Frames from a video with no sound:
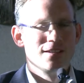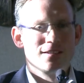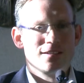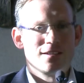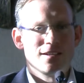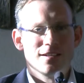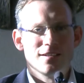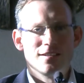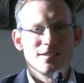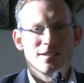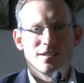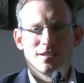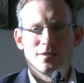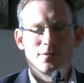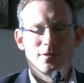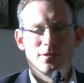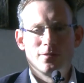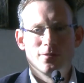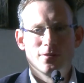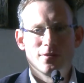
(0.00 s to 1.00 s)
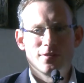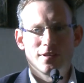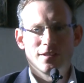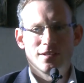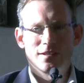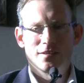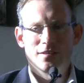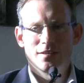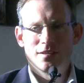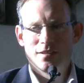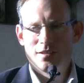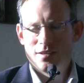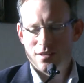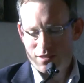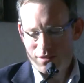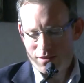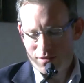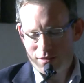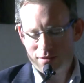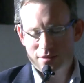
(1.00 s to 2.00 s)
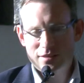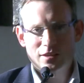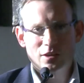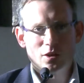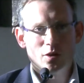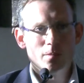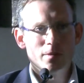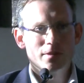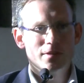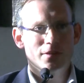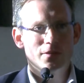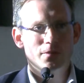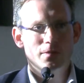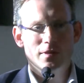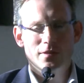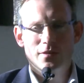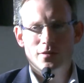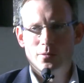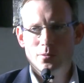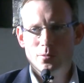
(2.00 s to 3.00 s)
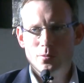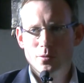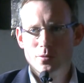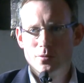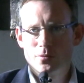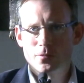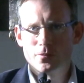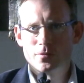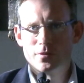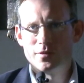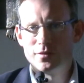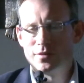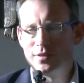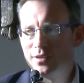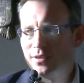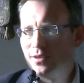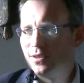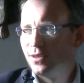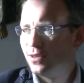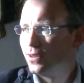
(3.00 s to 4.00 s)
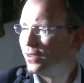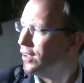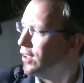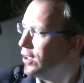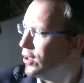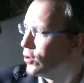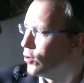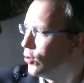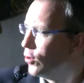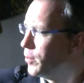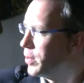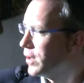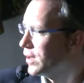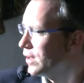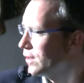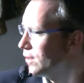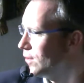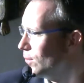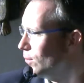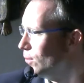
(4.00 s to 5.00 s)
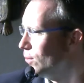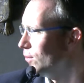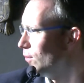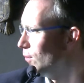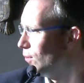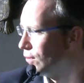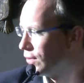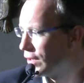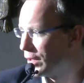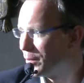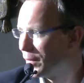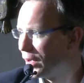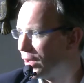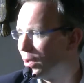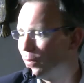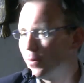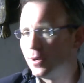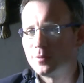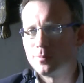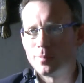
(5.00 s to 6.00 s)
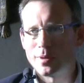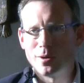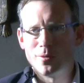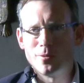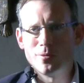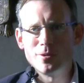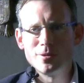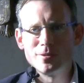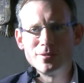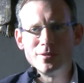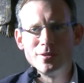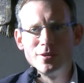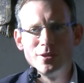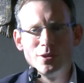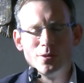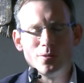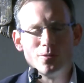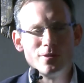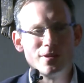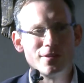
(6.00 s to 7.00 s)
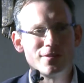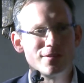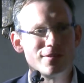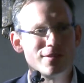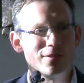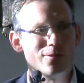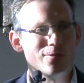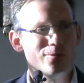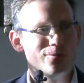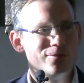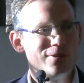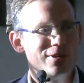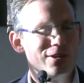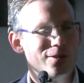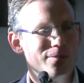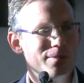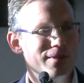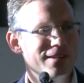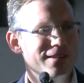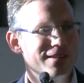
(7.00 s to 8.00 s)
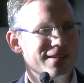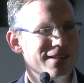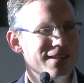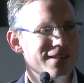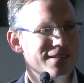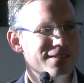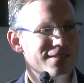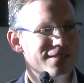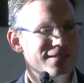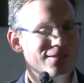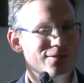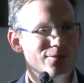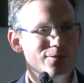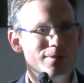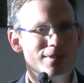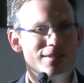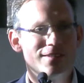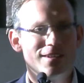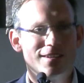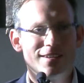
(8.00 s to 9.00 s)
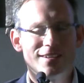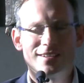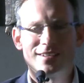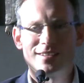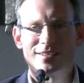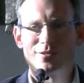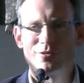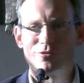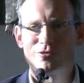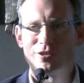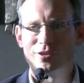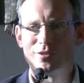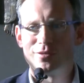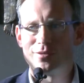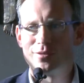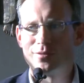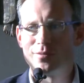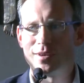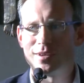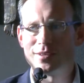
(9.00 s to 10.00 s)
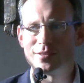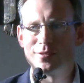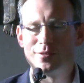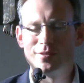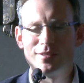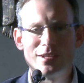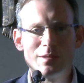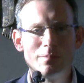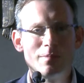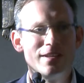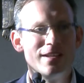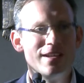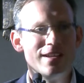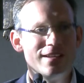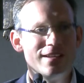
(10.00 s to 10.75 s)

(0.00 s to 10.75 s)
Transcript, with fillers: kann ich einfach nur sagen, ich glaube, dass wir in Zukunft die Kooperation, Zusammenarbeit brauchen und es ist auch unglaublich entlastend, über den Tellerrand zu schauen und wahrzunehmen,